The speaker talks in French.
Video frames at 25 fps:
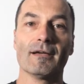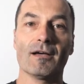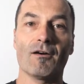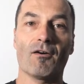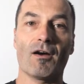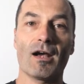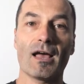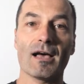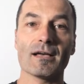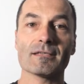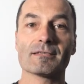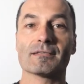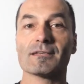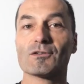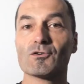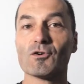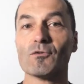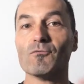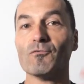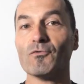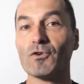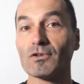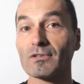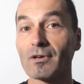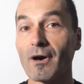Voilà, c'est
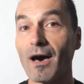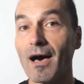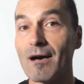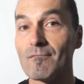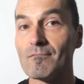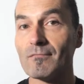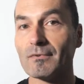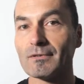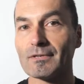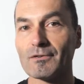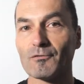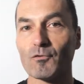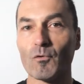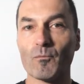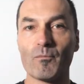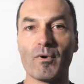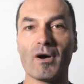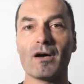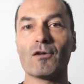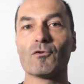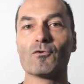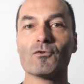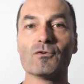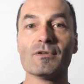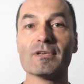comme votre âme, il ne faut
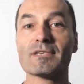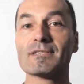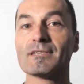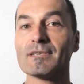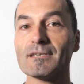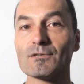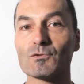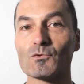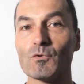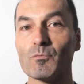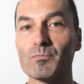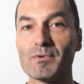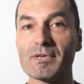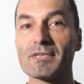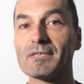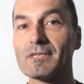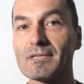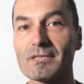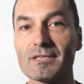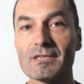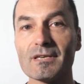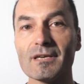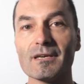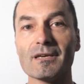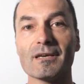pas le laisser se
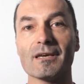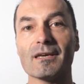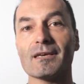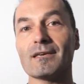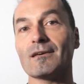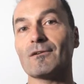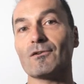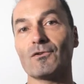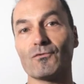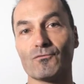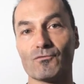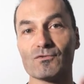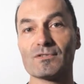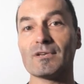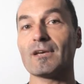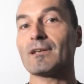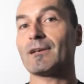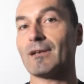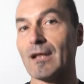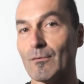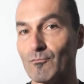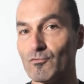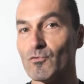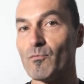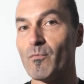piétiner et euh, vous
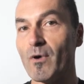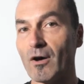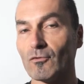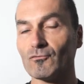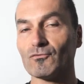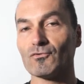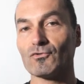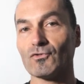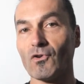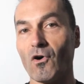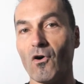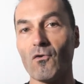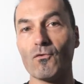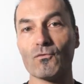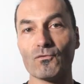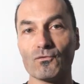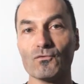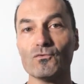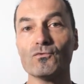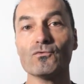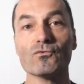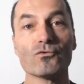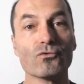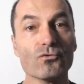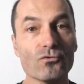êtes la plupart du temps,
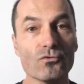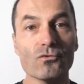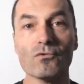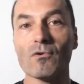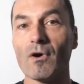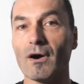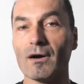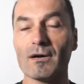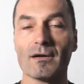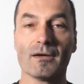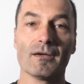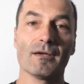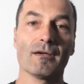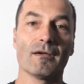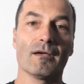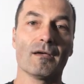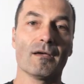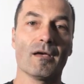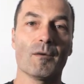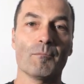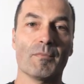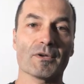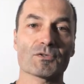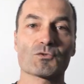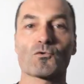vous, nous, hein.
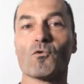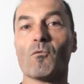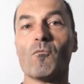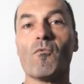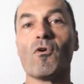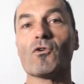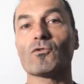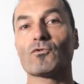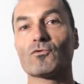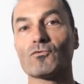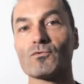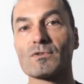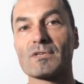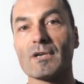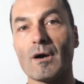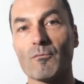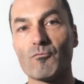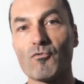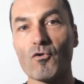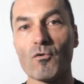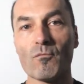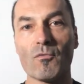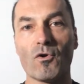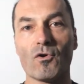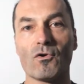parce qu'on manque tout
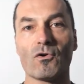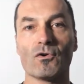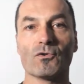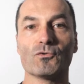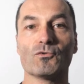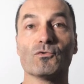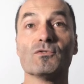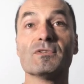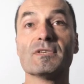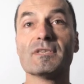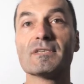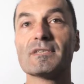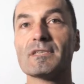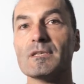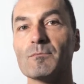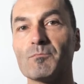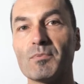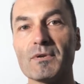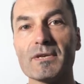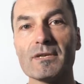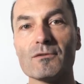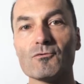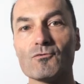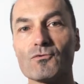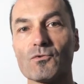simplement de
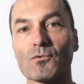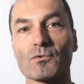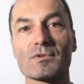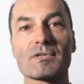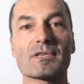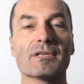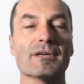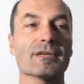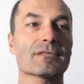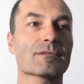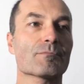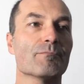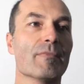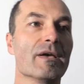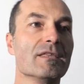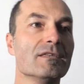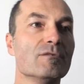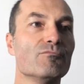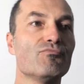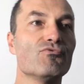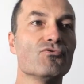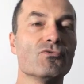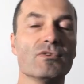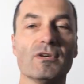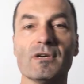discipline, qu'on se laisse
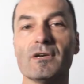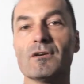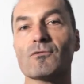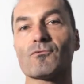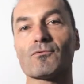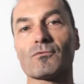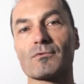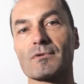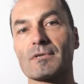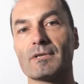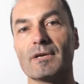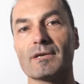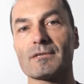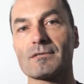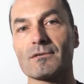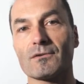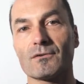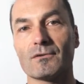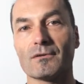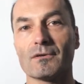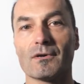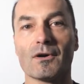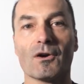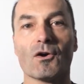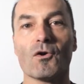manipuler, qu'on se laisse,
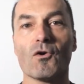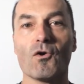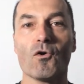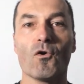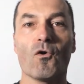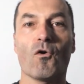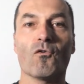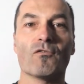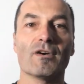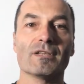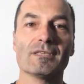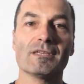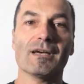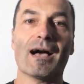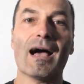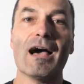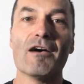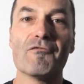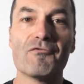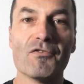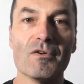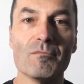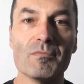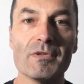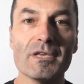on va dire,
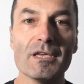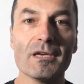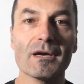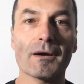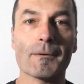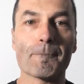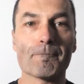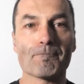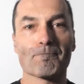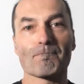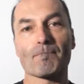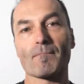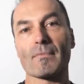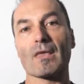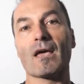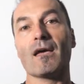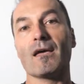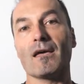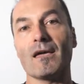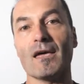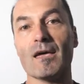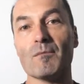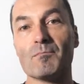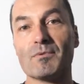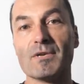affaiblir,
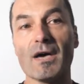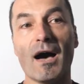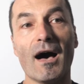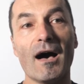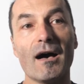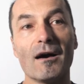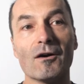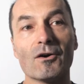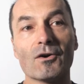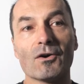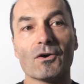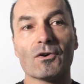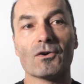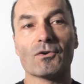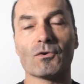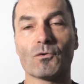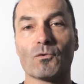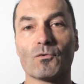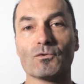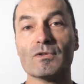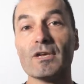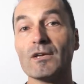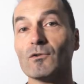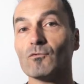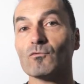eh bien,
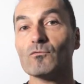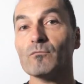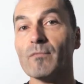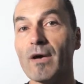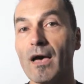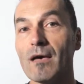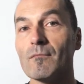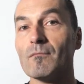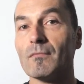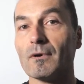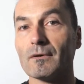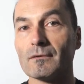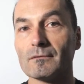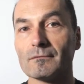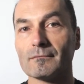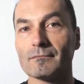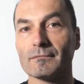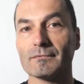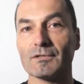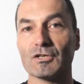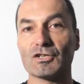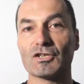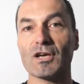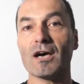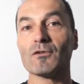on est nous-mêmes
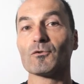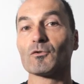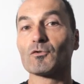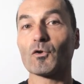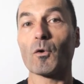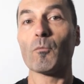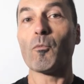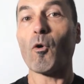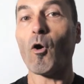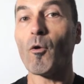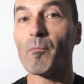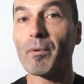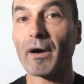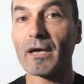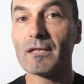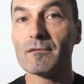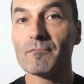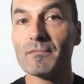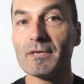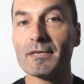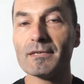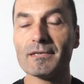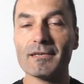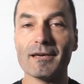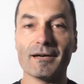déjà notre propre
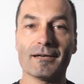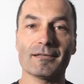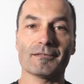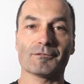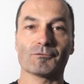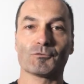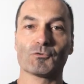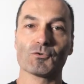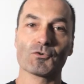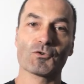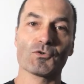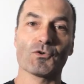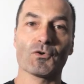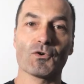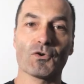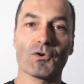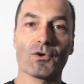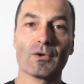ennemi. Donc